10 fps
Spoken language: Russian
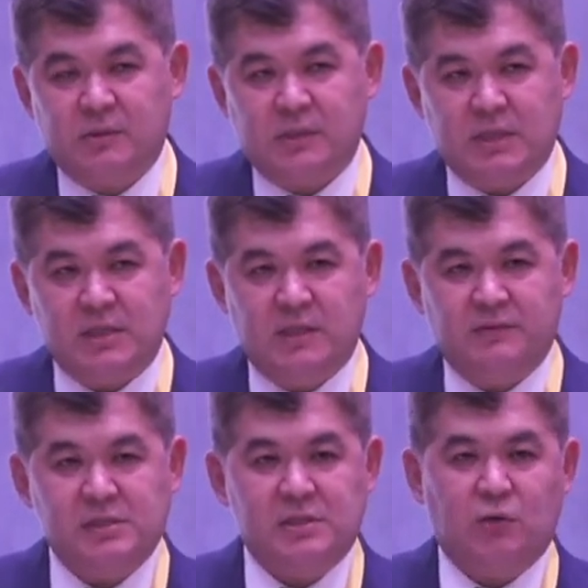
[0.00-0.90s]
зайти в
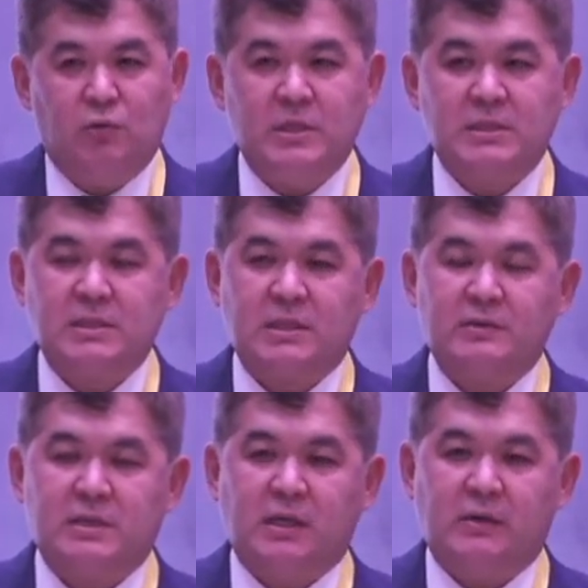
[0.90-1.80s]
систему медицинского
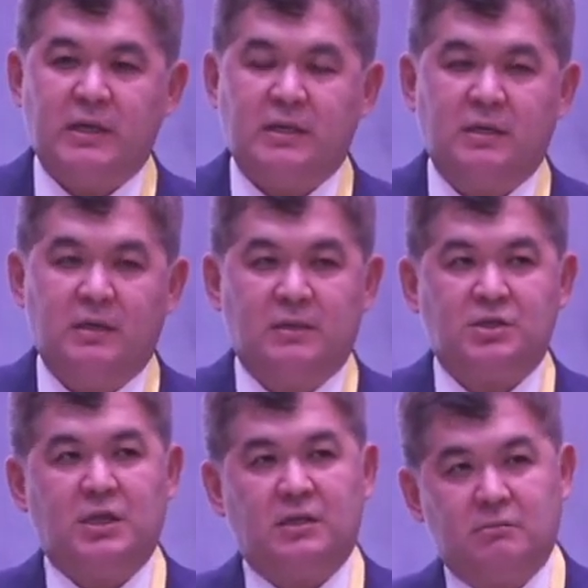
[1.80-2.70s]
страхования,
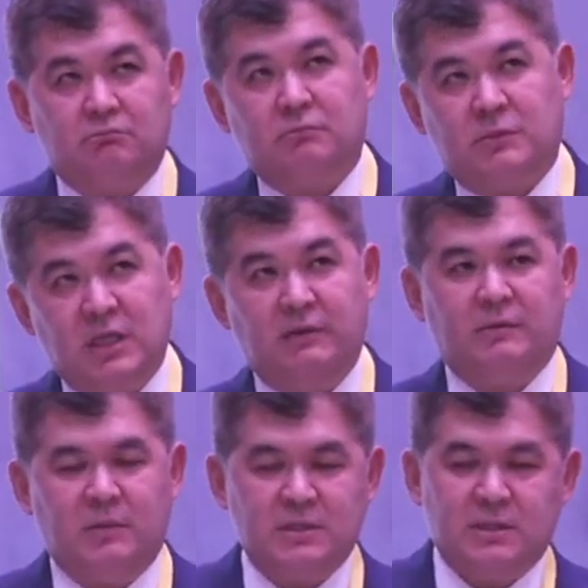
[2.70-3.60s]
точнее 9
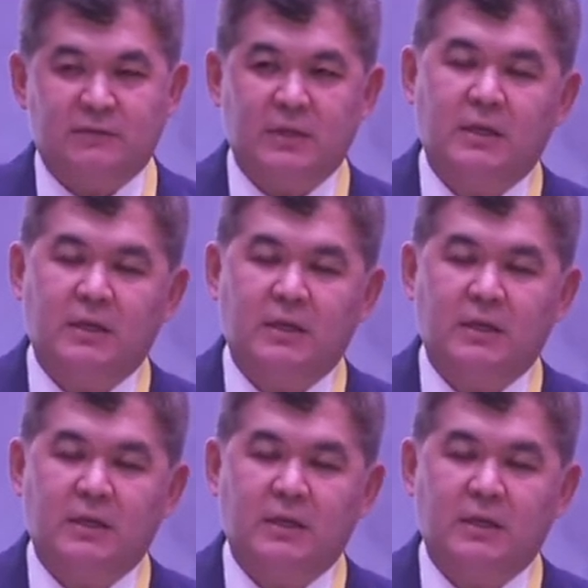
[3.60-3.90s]
месяцев,